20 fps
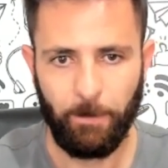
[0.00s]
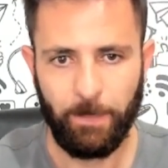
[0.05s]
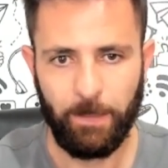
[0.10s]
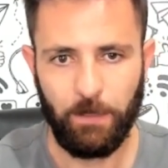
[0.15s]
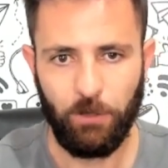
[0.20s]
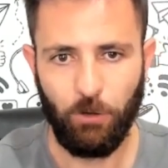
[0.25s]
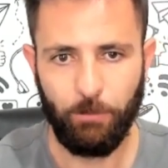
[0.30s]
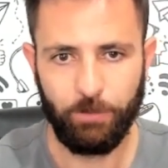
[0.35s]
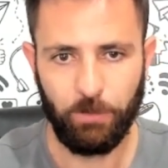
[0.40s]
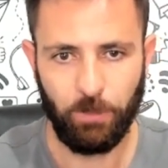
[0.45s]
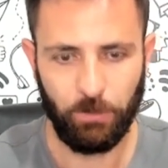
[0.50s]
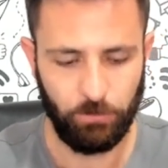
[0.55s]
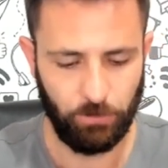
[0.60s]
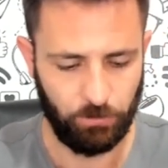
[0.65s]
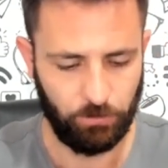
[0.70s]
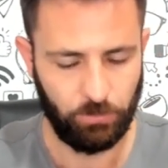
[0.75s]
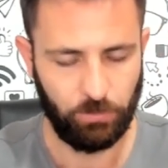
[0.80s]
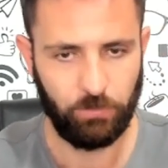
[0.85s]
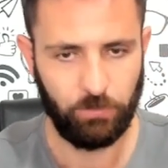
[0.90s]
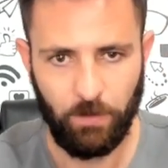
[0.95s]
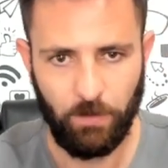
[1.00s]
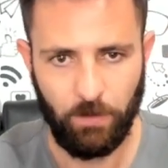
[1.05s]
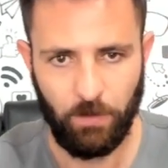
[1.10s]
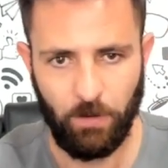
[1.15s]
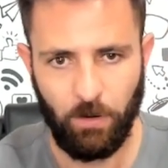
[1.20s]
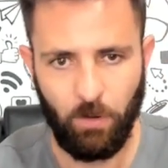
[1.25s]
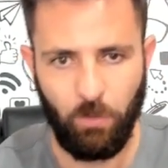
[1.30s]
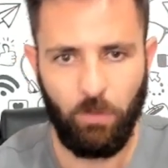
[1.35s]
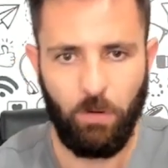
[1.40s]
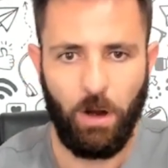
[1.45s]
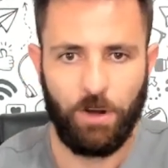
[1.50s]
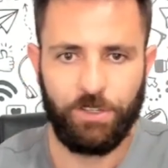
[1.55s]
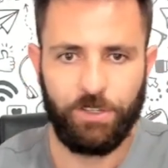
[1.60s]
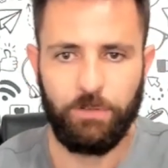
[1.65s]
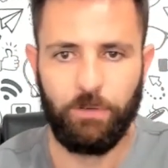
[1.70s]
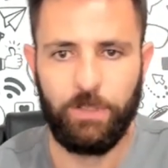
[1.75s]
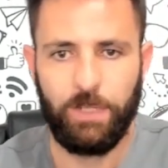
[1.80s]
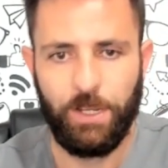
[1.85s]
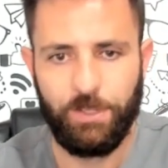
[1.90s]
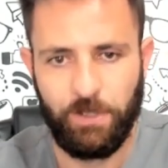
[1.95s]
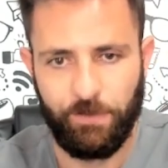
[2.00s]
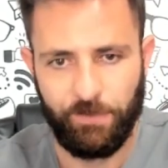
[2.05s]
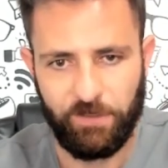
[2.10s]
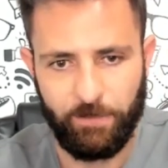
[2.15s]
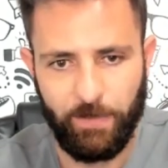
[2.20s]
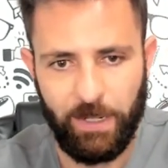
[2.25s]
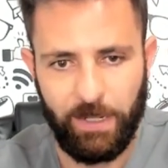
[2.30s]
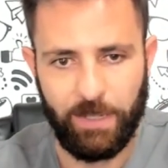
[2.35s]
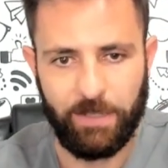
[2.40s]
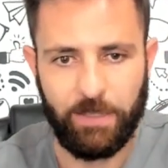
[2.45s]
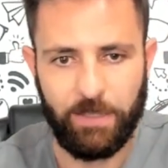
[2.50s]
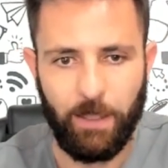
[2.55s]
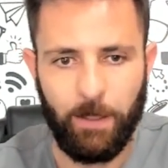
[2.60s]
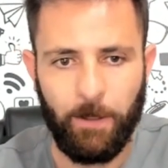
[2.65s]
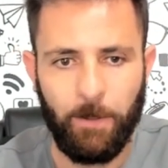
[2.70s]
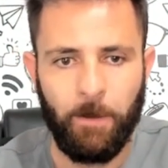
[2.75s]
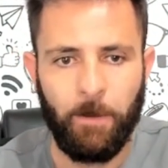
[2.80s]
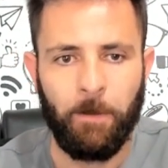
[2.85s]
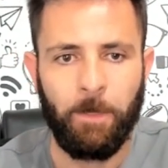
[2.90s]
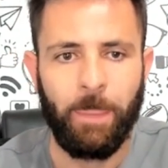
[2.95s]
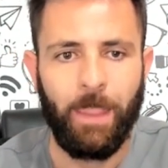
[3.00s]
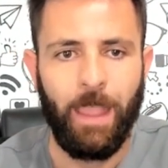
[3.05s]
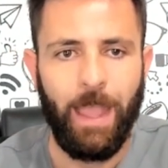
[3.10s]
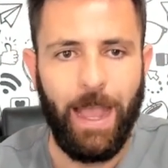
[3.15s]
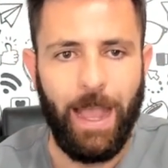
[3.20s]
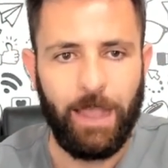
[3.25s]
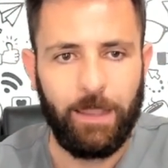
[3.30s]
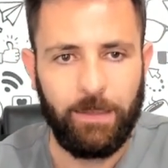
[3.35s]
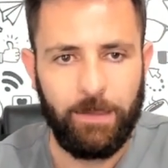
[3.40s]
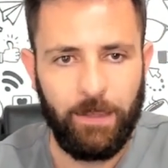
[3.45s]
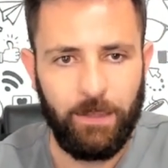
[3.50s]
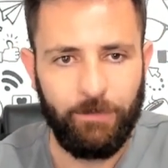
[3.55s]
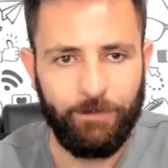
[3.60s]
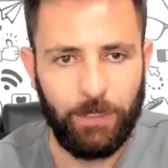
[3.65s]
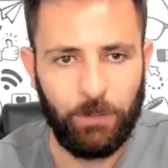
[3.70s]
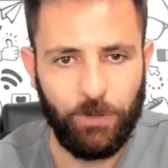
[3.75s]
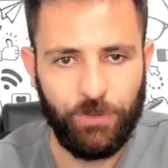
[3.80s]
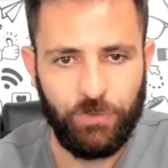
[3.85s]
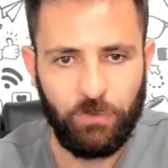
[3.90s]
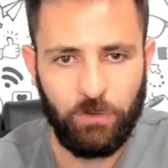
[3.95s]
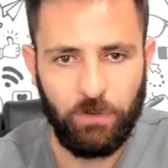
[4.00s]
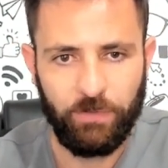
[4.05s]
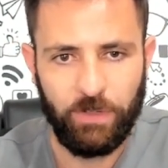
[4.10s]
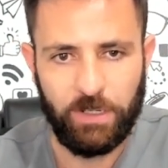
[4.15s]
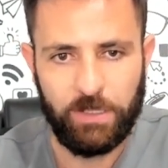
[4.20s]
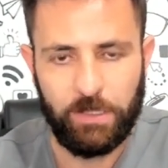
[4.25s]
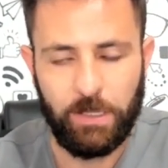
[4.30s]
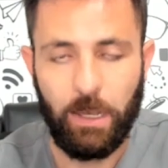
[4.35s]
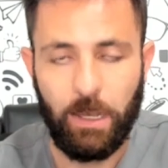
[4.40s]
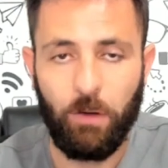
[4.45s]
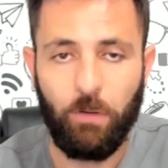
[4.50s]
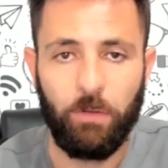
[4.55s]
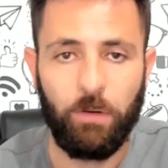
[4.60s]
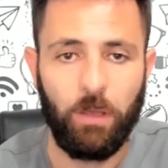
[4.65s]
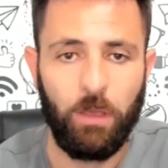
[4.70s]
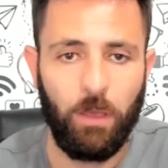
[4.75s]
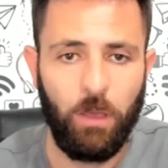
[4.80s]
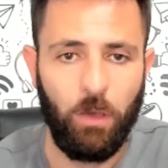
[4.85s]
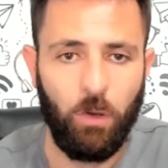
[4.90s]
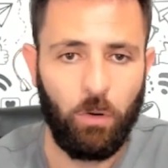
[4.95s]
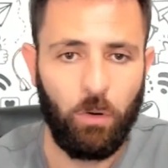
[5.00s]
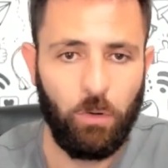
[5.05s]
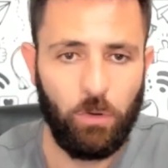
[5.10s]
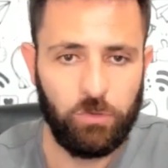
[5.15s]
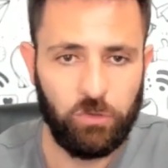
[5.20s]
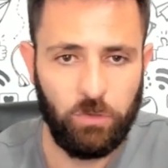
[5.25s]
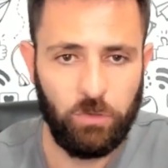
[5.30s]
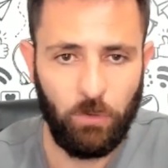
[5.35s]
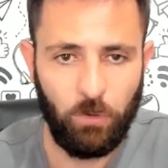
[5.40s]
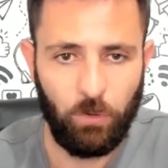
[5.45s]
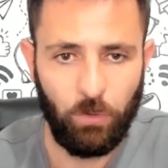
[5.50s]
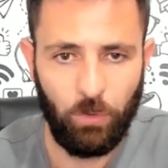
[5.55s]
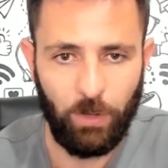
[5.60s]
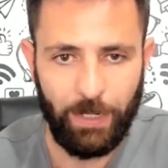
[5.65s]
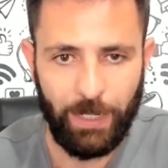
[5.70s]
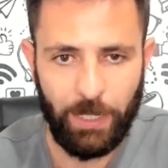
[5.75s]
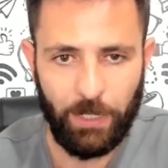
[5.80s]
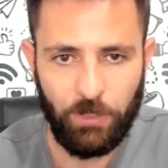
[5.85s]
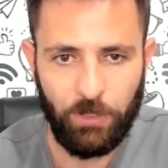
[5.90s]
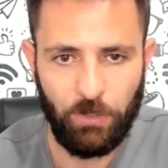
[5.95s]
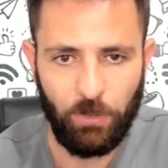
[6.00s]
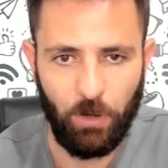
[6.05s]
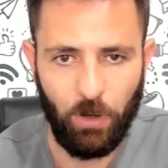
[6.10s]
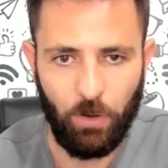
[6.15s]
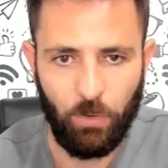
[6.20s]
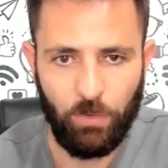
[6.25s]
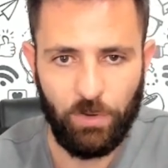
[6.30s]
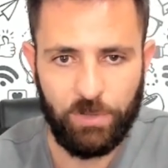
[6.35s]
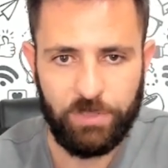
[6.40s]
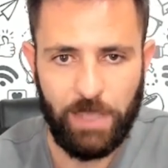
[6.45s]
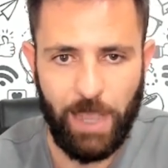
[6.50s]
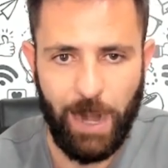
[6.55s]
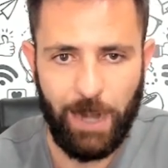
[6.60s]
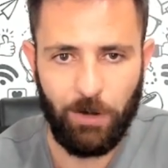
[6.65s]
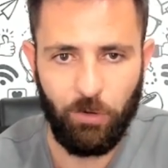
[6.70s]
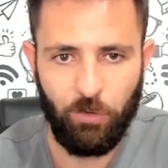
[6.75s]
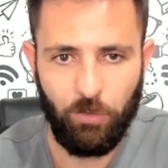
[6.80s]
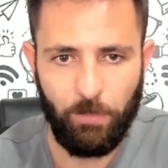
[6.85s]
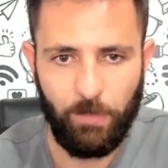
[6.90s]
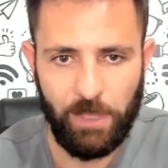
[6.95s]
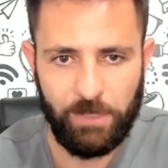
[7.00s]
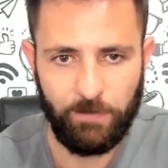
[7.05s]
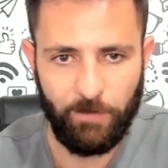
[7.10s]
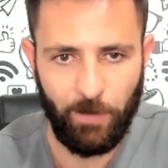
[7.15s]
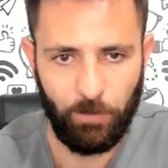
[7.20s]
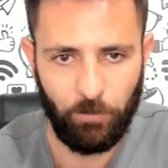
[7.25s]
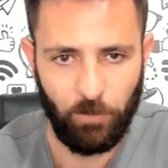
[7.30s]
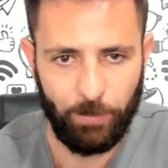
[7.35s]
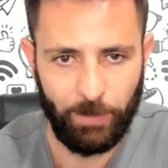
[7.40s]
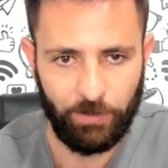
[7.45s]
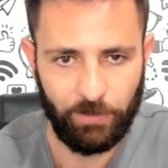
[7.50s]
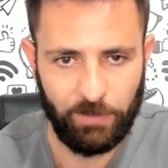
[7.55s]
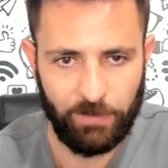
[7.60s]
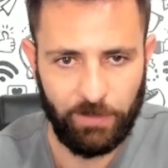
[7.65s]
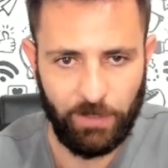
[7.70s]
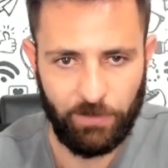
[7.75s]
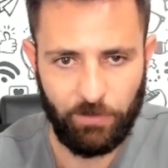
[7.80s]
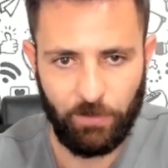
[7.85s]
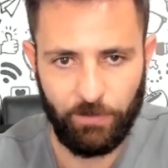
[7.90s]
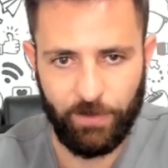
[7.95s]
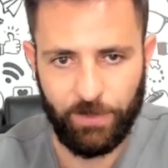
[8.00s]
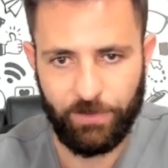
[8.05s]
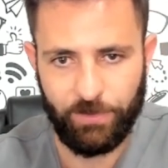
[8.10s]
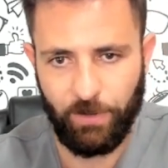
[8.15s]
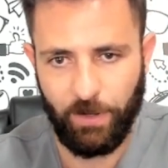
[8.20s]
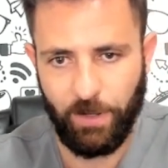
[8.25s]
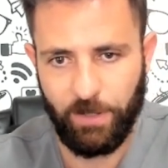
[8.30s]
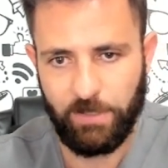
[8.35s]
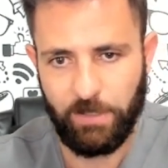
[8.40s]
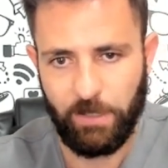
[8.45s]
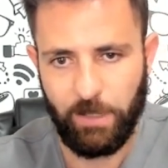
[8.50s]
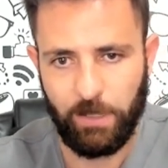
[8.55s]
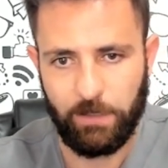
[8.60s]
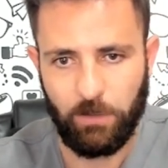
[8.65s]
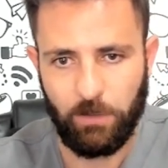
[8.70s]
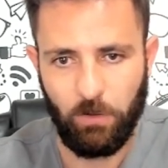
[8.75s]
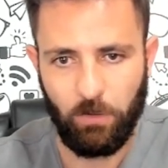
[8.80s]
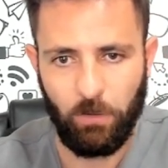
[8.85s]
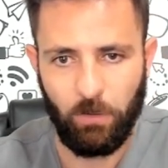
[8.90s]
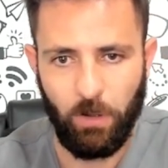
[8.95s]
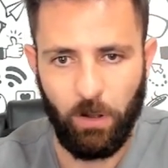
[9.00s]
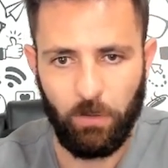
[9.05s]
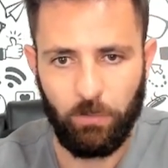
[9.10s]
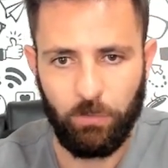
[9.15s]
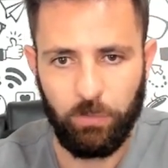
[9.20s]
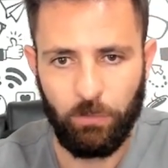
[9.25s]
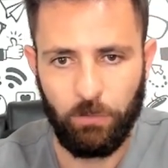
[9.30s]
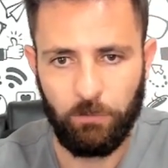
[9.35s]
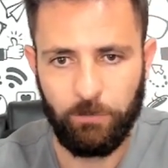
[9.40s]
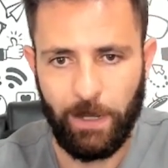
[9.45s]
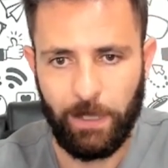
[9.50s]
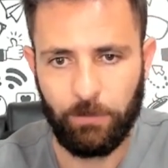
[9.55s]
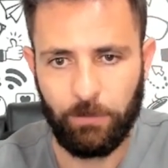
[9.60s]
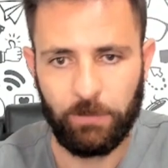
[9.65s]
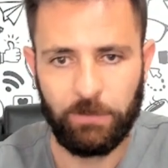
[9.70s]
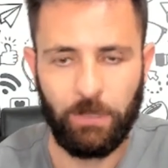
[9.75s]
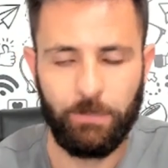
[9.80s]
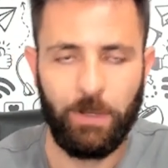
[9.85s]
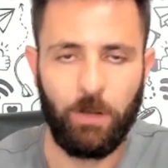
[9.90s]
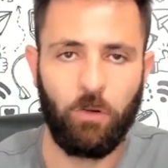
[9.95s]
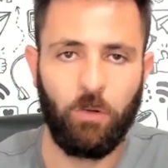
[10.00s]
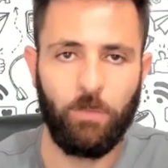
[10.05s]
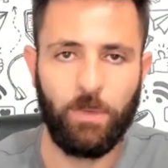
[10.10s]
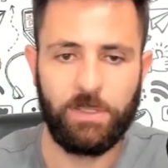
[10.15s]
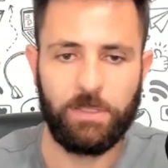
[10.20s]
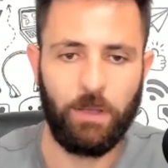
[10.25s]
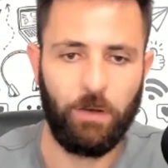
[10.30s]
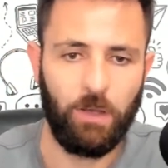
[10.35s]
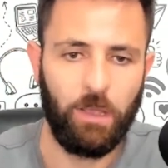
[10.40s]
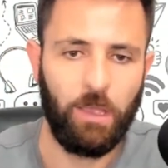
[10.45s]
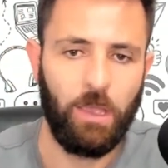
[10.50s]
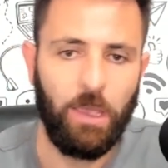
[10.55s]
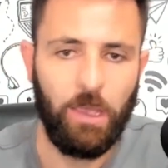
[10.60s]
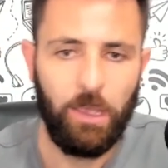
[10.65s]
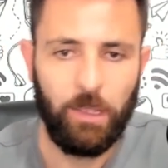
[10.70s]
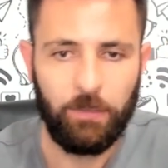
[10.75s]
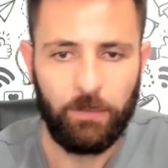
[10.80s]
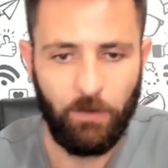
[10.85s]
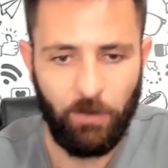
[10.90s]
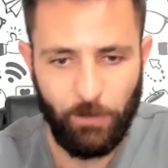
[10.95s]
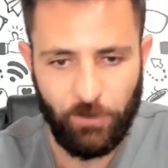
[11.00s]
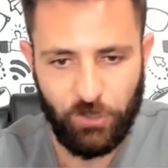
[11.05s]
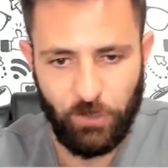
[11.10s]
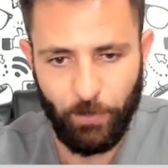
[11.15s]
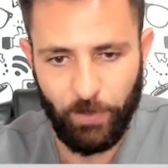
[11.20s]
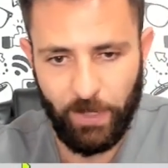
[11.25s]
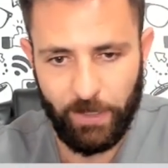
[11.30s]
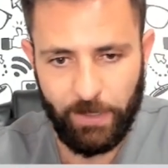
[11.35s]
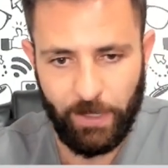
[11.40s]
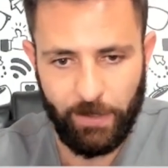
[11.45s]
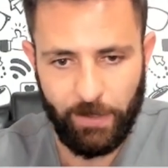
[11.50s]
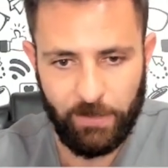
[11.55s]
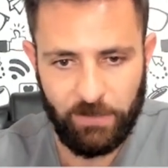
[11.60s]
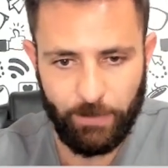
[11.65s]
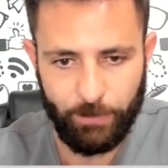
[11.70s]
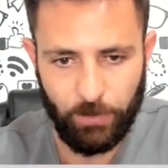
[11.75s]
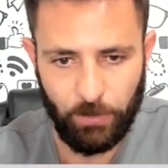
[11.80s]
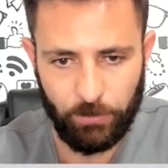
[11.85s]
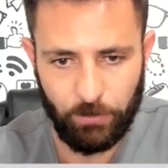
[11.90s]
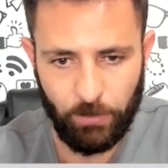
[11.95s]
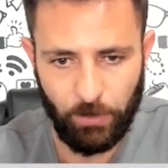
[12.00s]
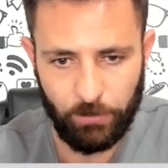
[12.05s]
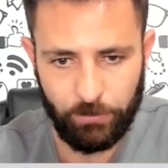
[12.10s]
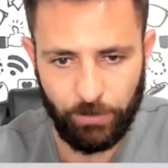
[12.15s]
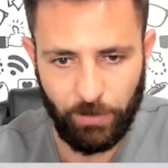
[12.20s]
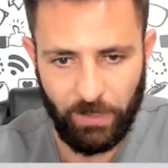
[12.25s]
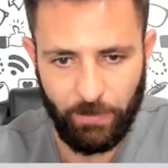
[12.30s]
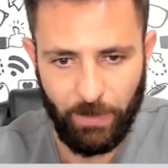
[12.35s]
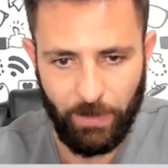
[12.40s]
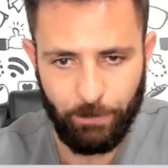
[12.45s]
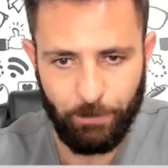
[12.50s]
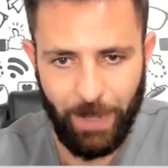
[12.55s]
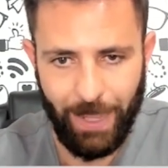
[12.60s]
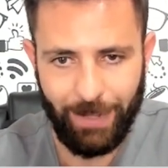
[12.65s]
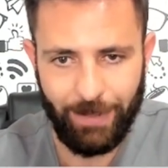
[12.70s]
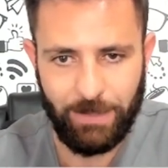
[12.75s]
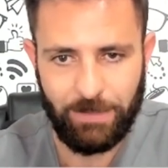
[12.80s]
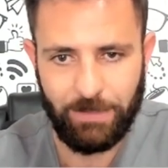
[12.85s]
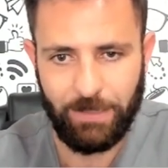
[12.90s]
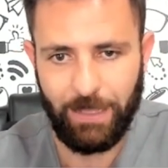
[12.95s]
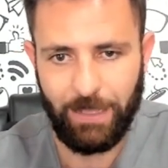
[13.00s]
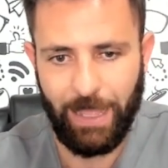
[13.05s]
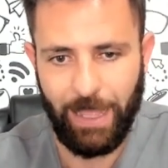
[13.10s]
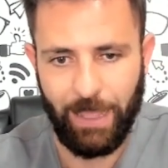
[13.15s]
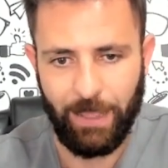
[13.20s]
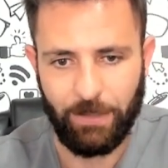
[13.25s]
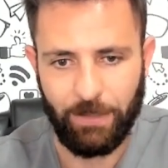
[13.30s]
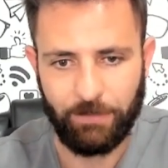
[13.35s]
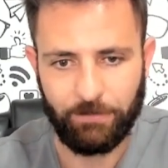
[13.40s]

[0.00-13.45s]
e o produto. Cortes lucrativos, beleza. Aqui, valor de conversão, eu costumo colocar aqui, ó, usar o mesmo valor para todas as conversões e aqui eu coloco o valor da minha comissão. Então vamos supor aqui que esse produto ele me pague, sei lá,